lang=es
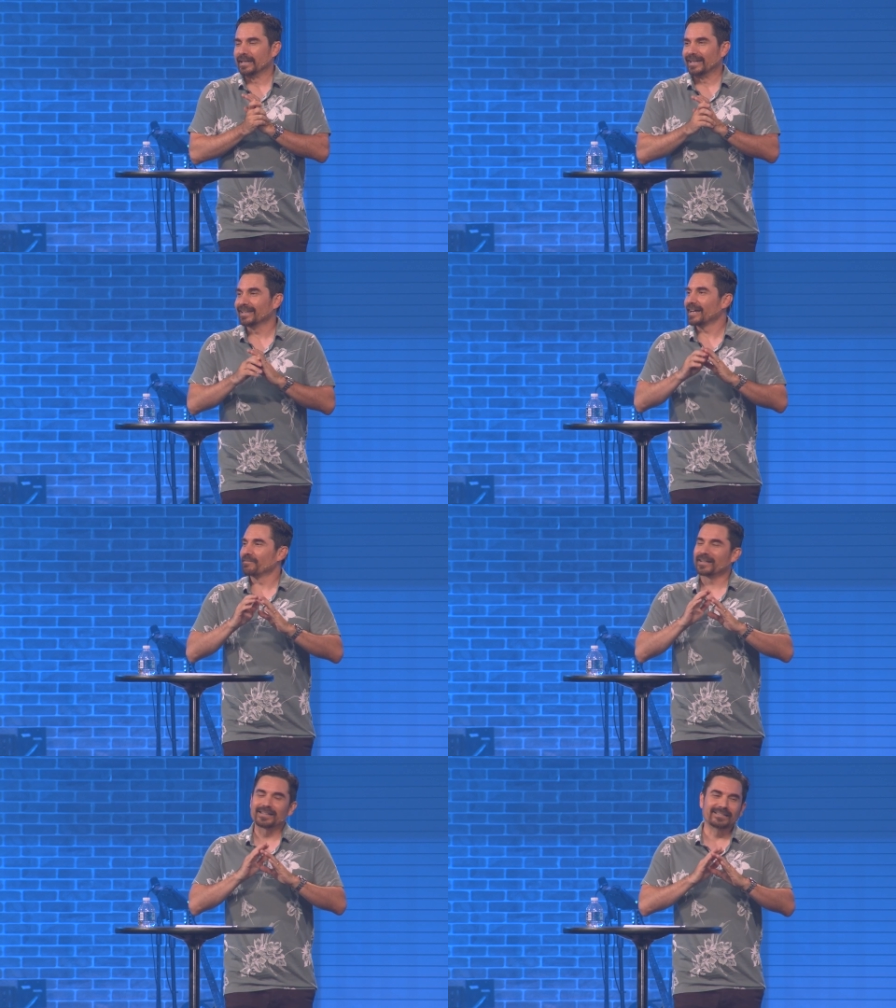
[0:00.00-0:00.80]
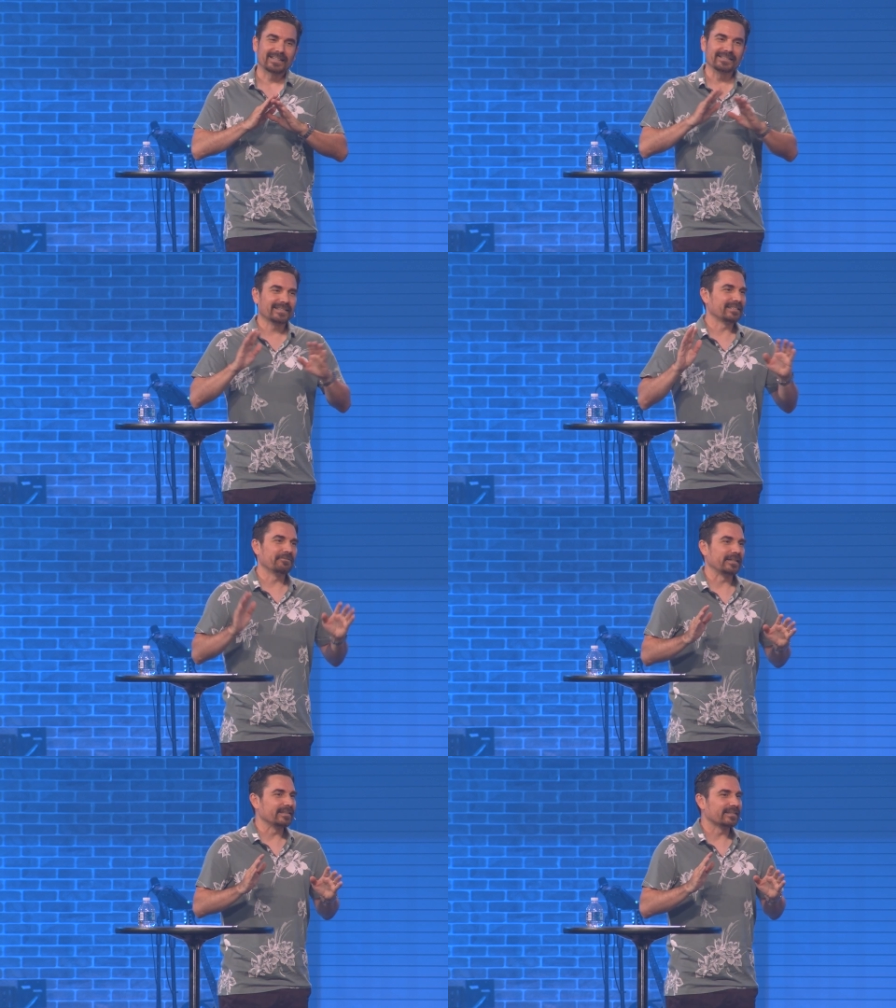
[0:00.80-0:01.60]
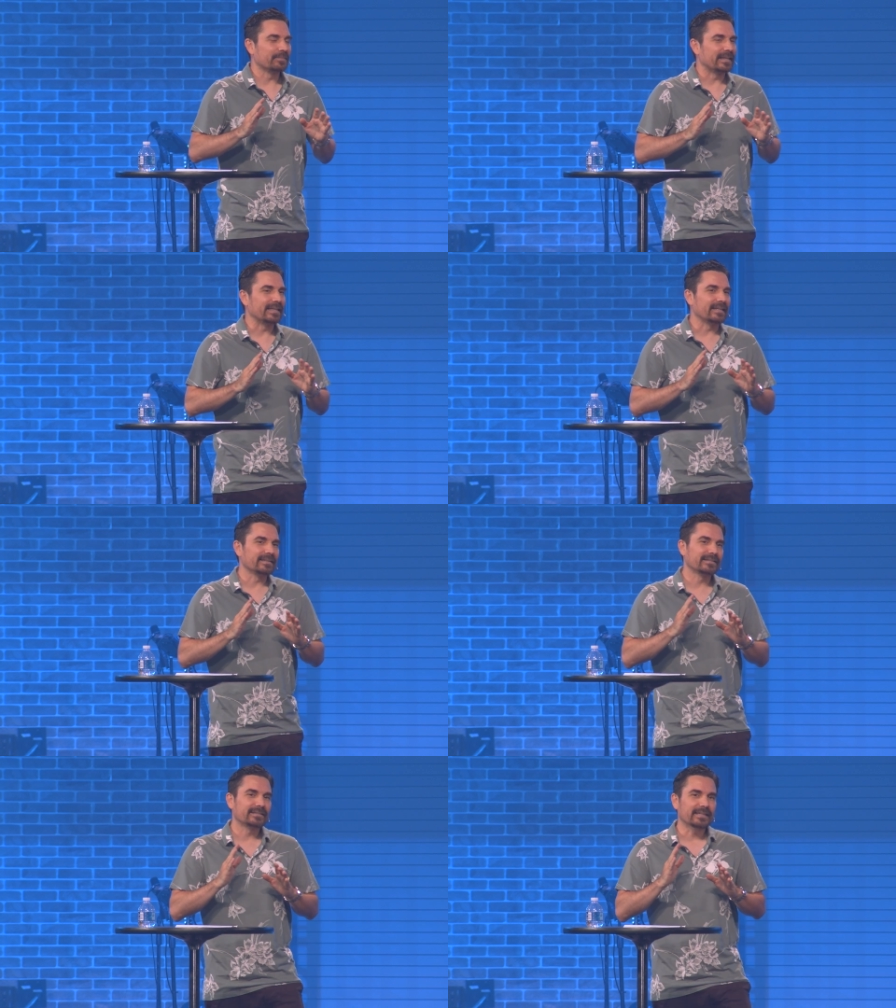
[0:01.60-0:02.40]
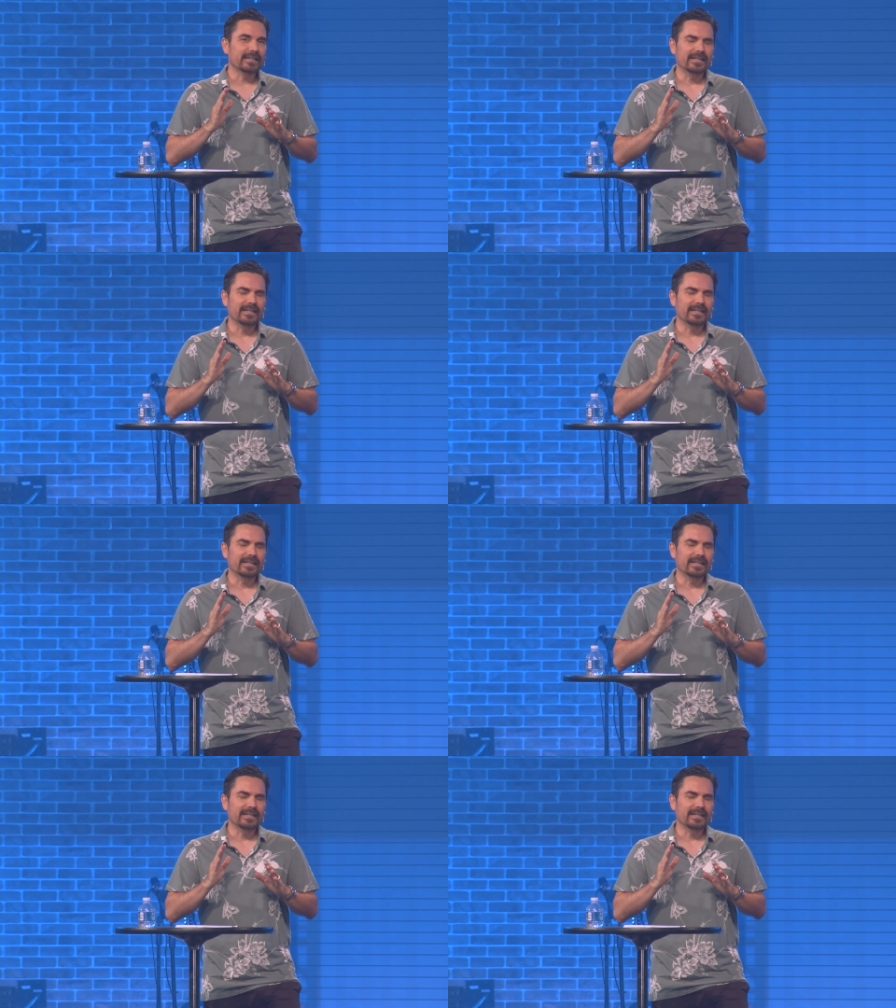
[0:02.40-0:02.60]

Él habla de tantas diferentes maneras